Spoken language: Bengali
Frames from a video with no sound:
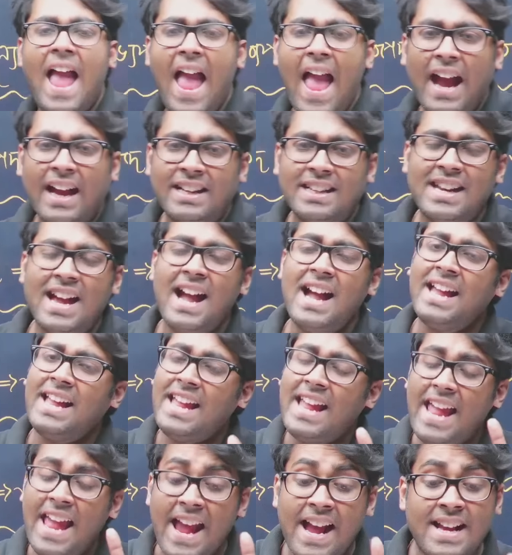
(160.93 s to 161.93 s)
একটা
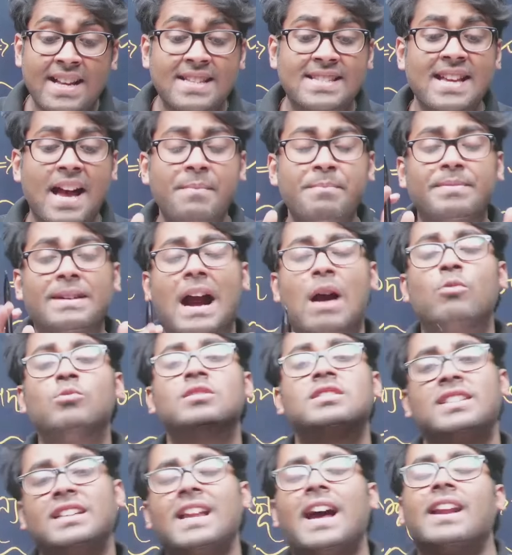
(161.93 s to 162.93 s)
এক্সাম
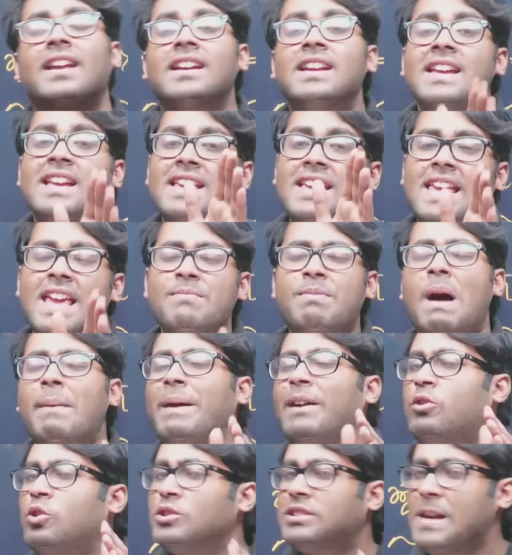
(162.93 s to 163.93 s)
কাউন্সিলার
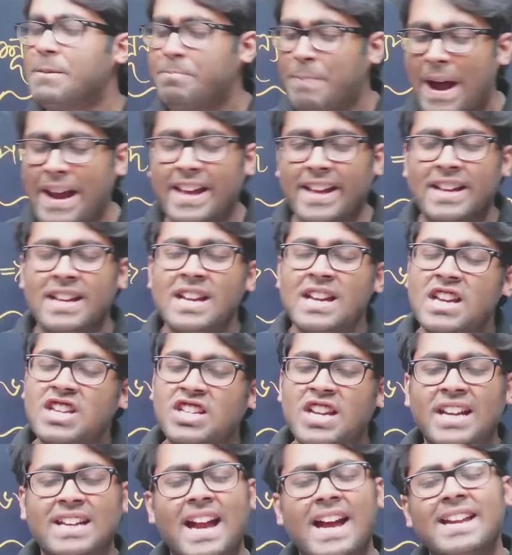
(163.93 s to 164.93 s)
কিভাবে হতে পারে
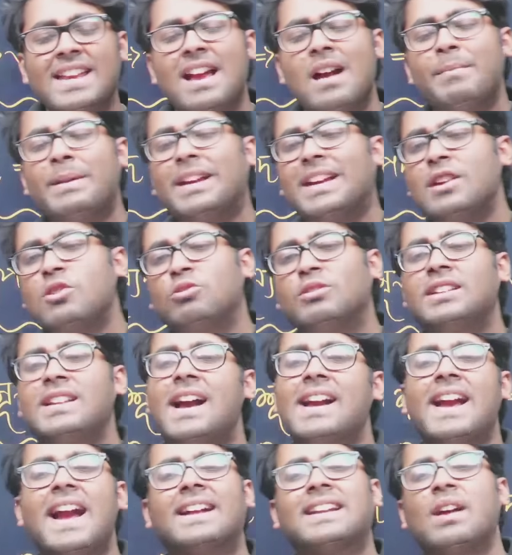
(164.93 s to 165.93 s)
সেটা নিয়ে আমি কিছুদিন
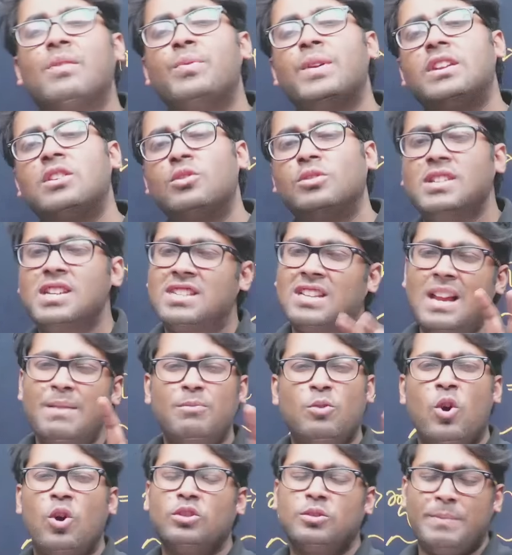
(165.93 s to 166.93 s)
আগে একটা ভিডিও দিয়েছিলাম
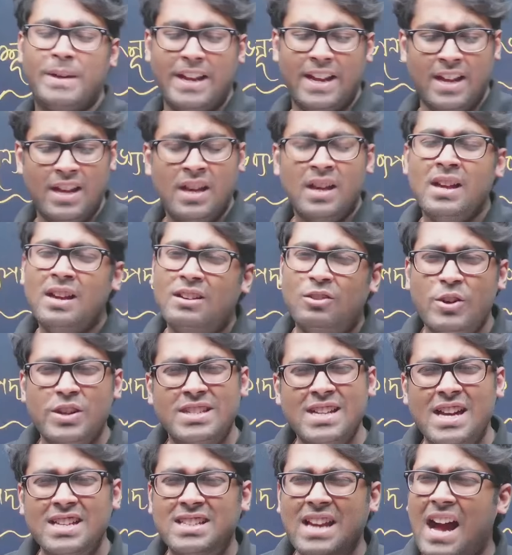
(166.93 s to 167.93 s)
কত মানে ওই
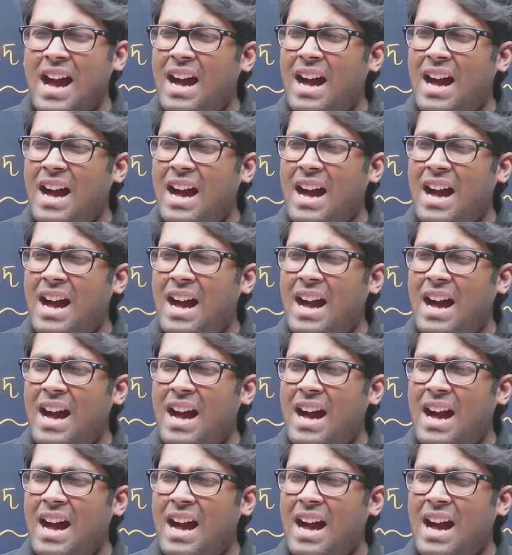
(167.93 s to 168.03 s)
জাস্ট